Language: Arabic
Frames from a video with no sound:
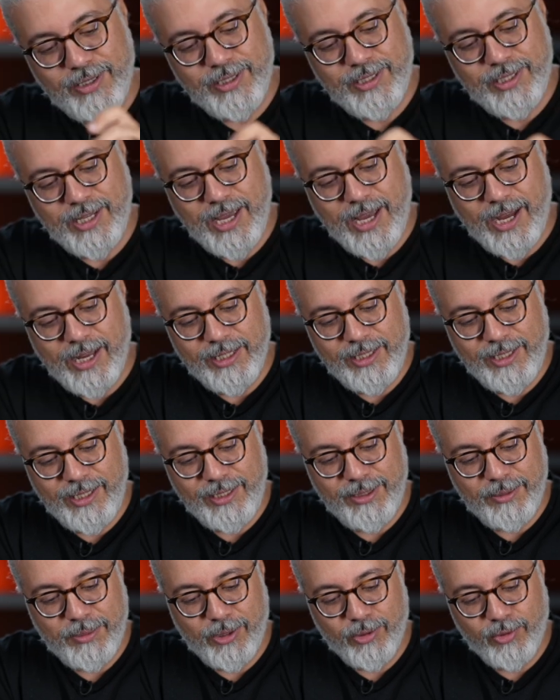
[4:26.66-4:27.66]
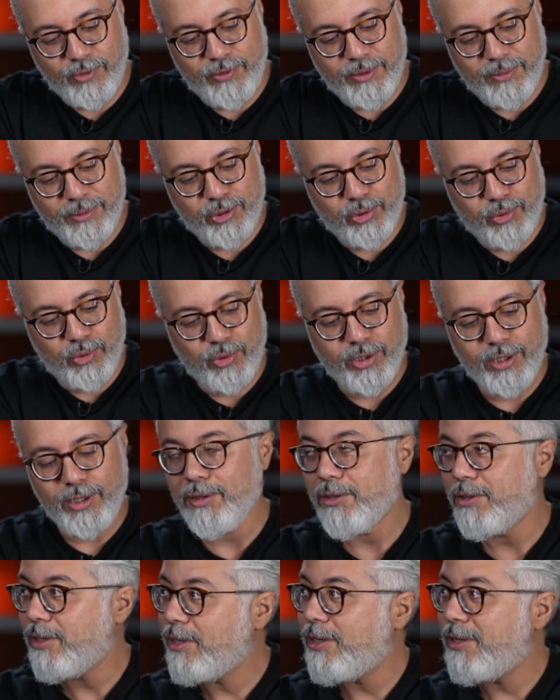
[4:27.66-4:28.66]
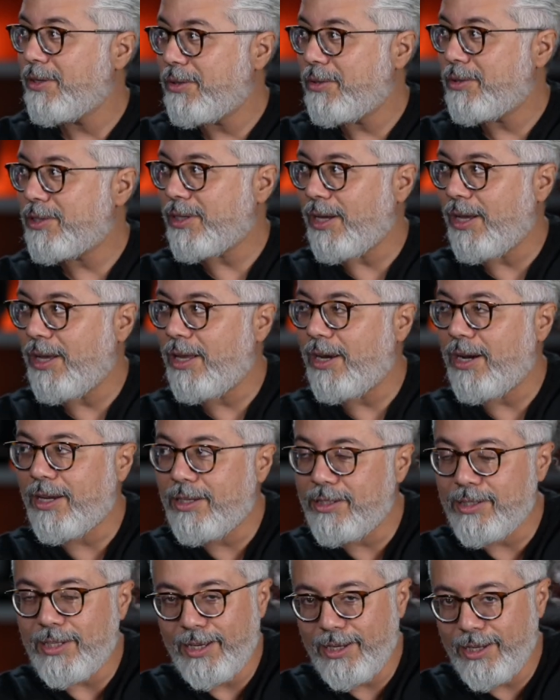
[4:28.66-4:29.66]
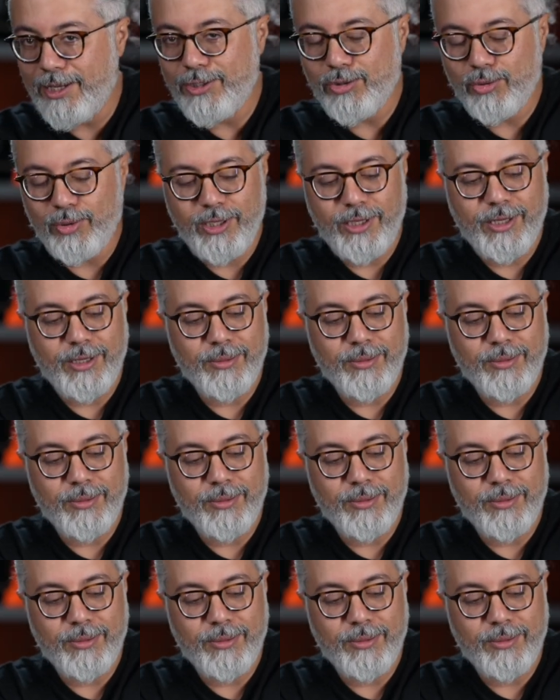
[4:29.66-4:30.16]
ساعه تانية معروفه مشهوره بس خلينا نركز عليها شوي